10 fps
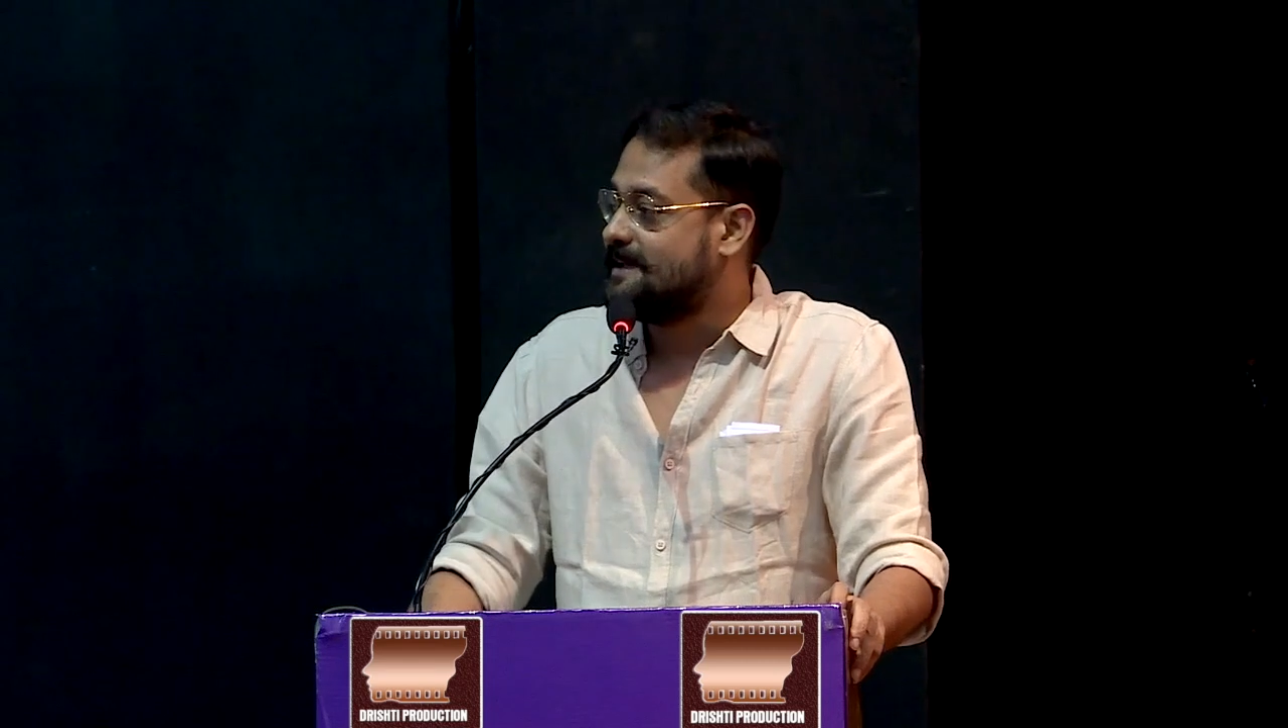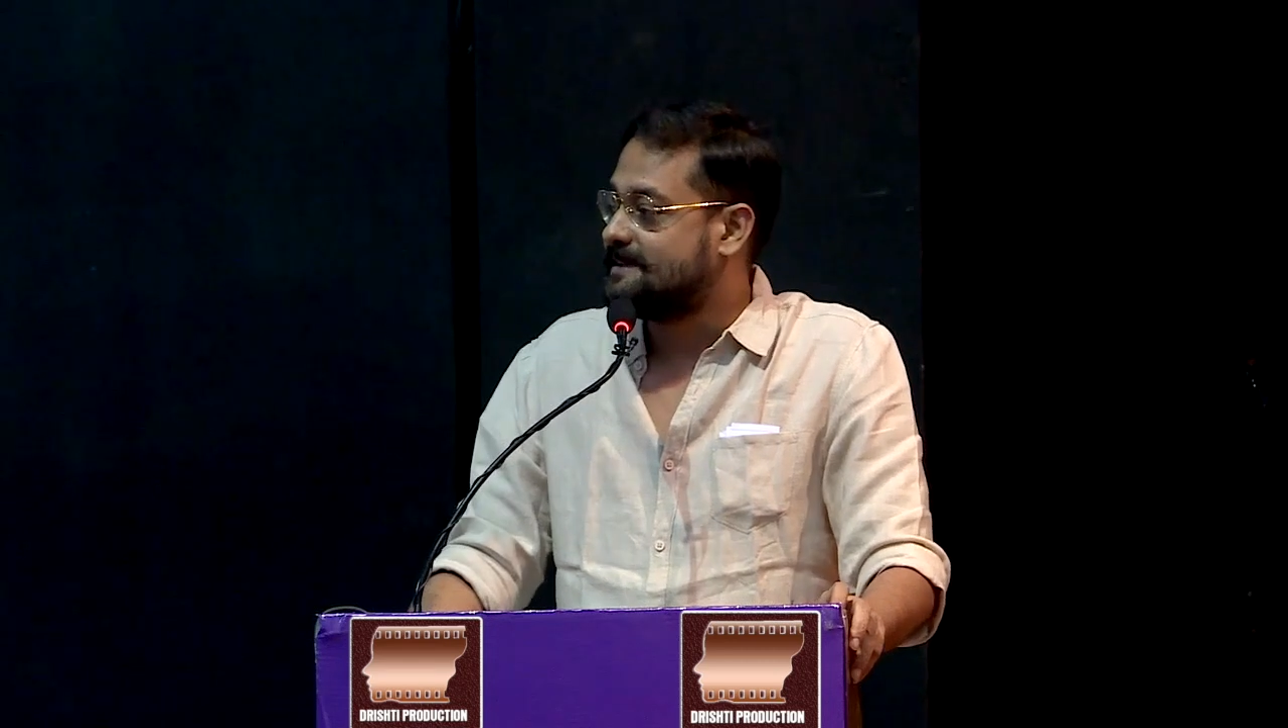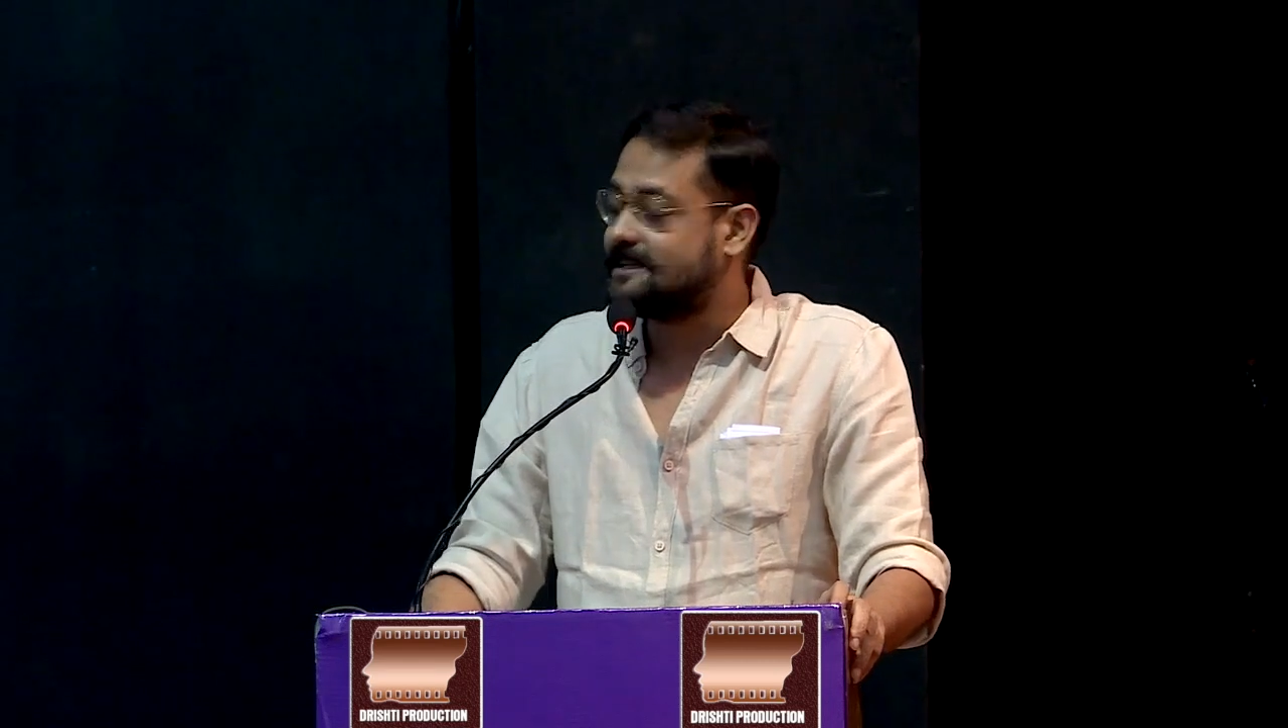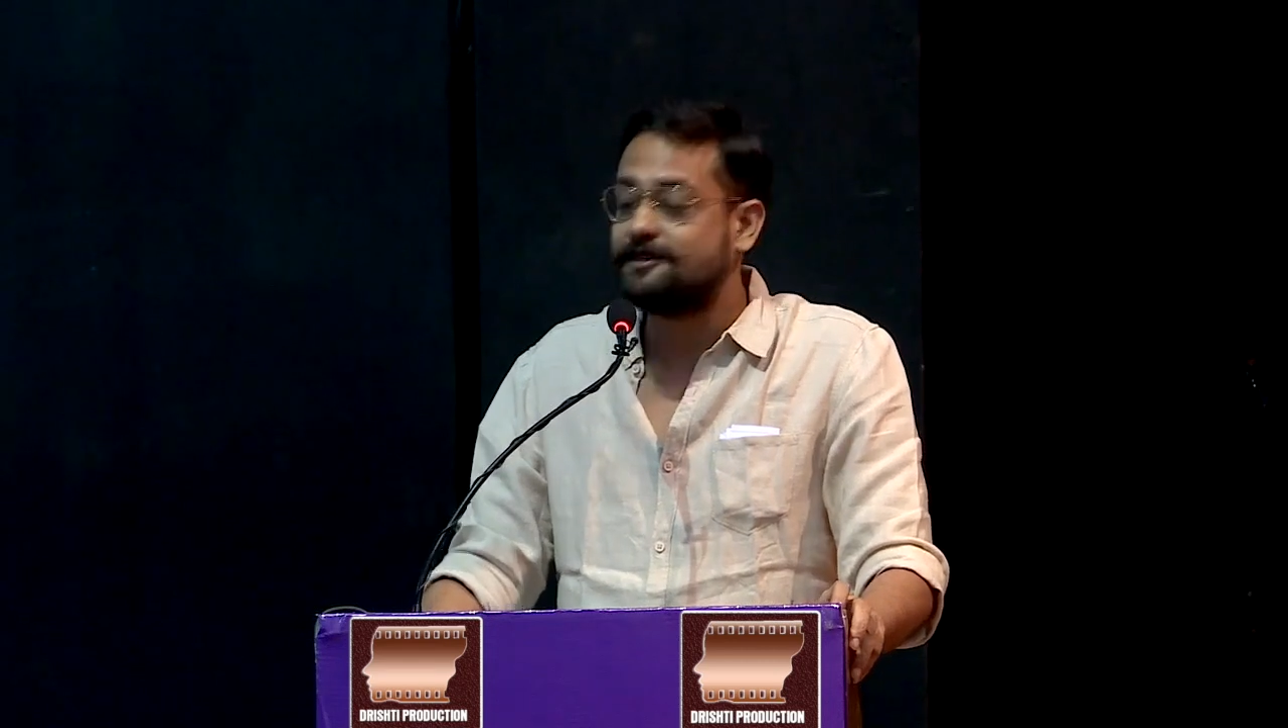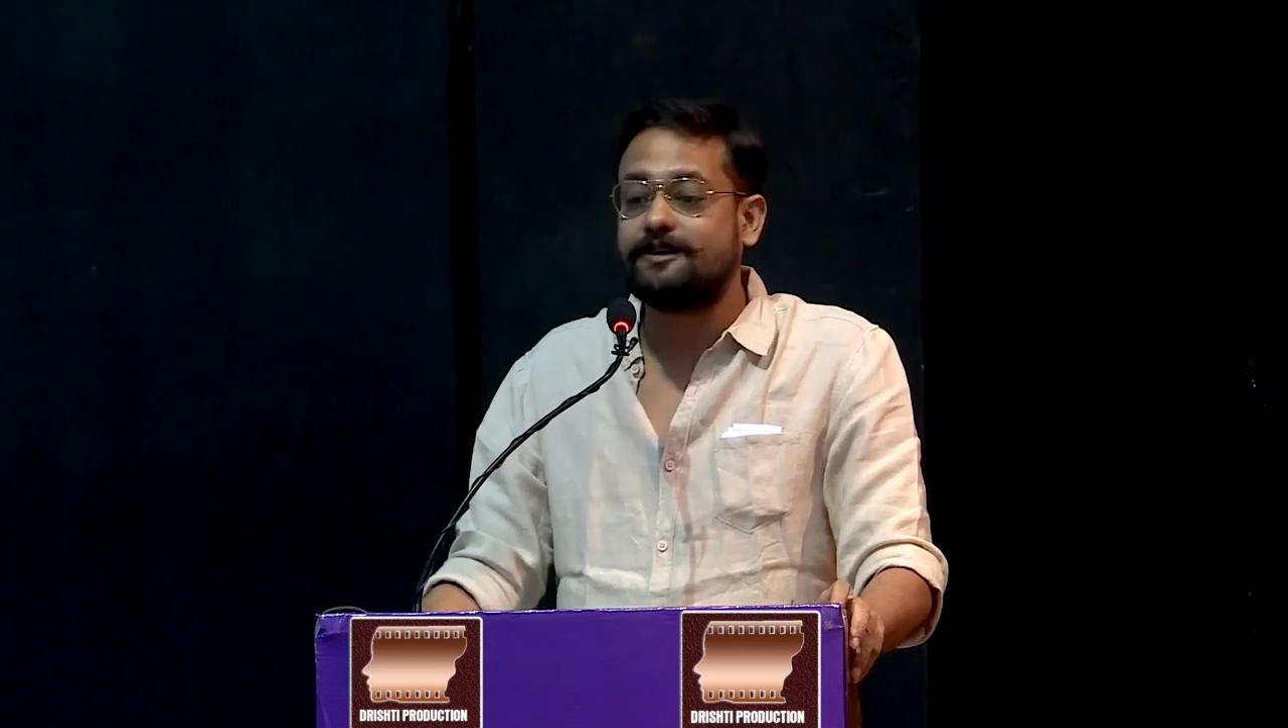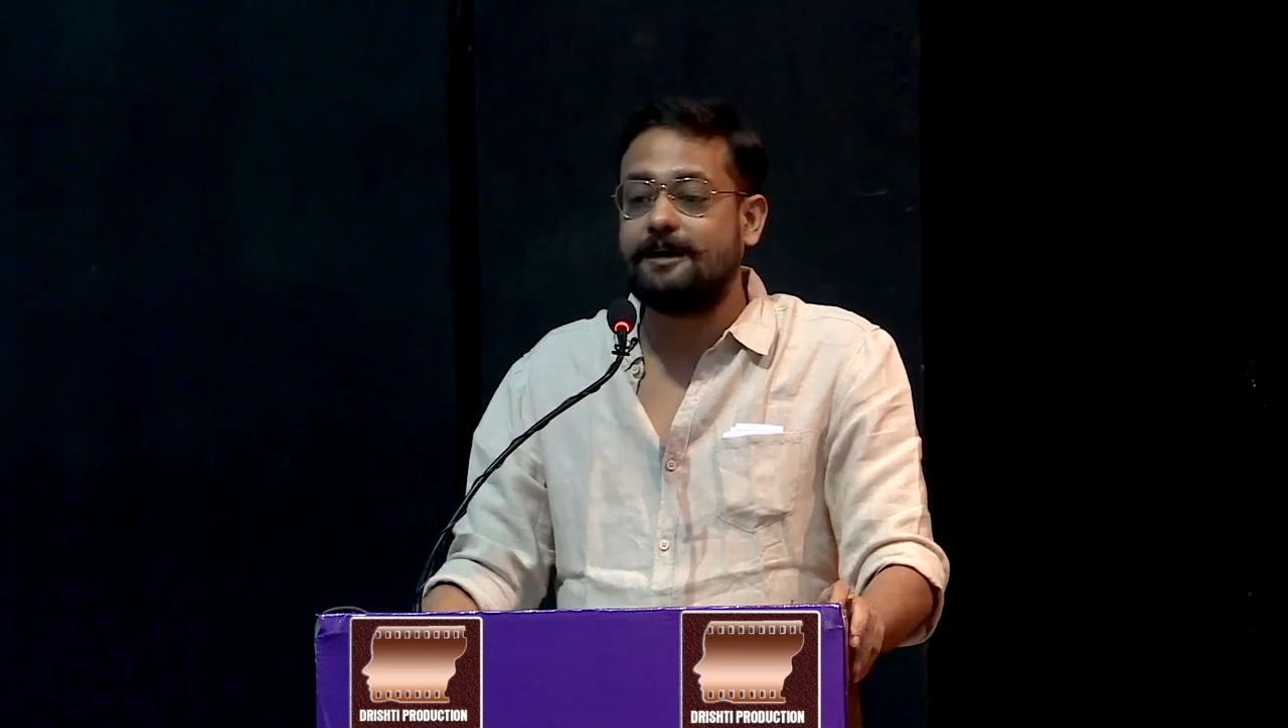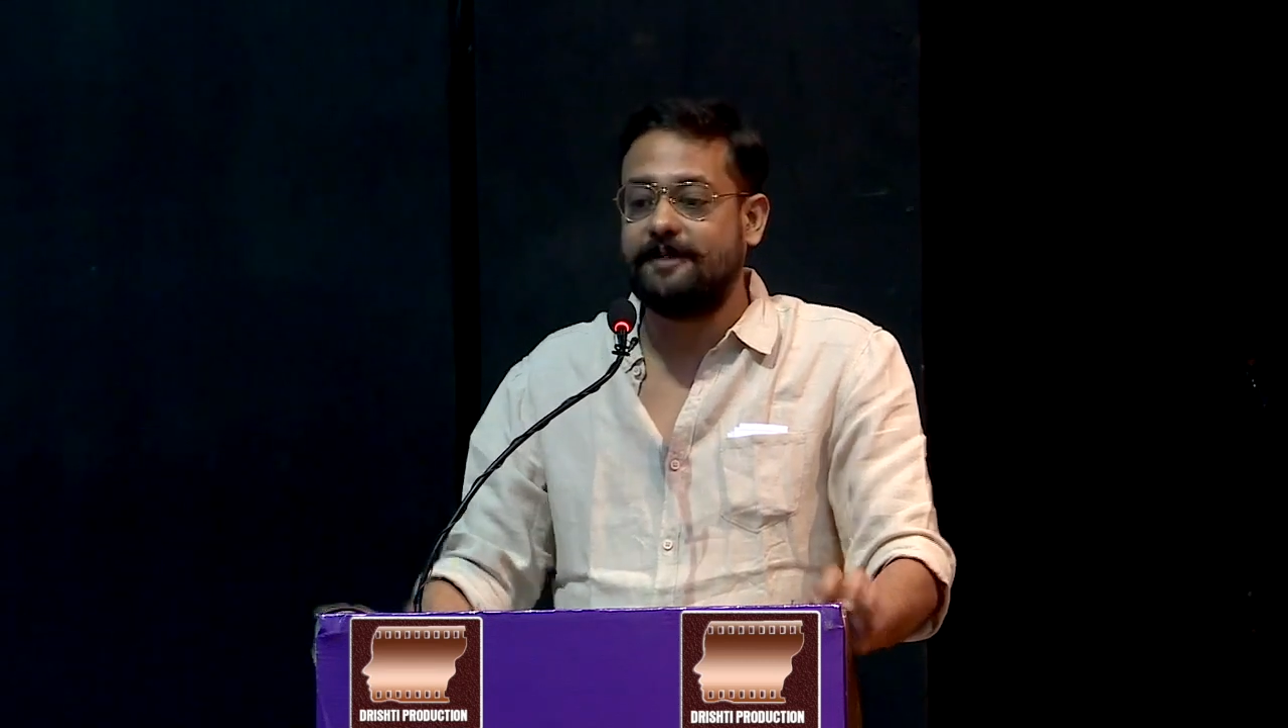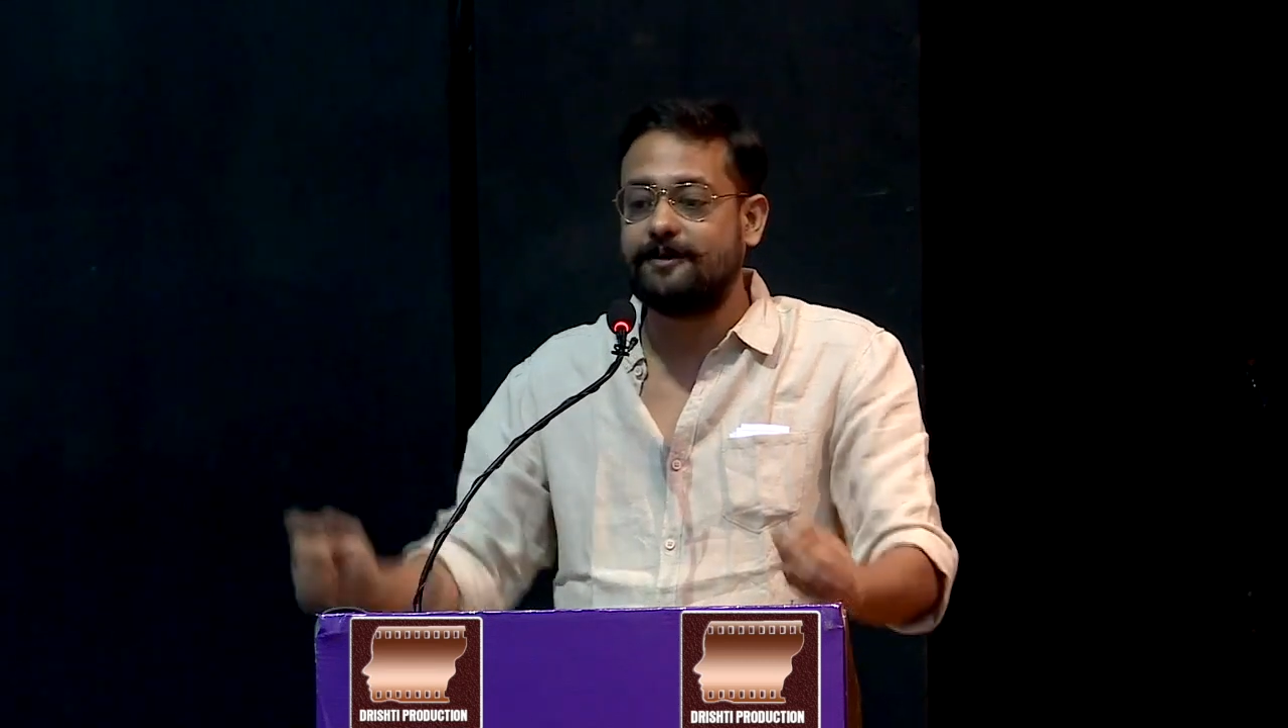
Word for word: जैसे वो कपड़े